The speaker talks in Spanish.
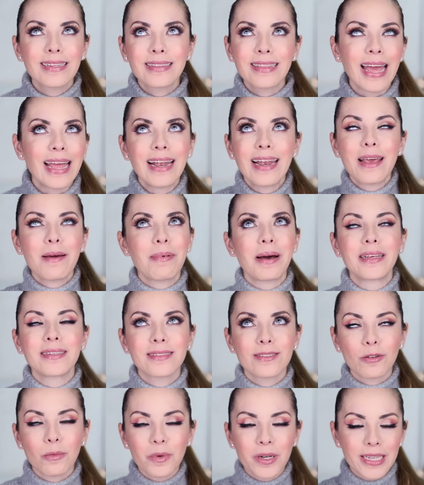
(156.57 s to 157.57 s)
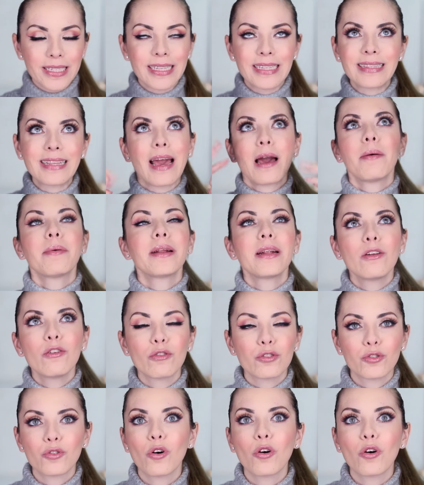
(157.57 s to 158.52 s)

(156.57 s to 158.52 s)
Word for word: te elevas, como que se te abren los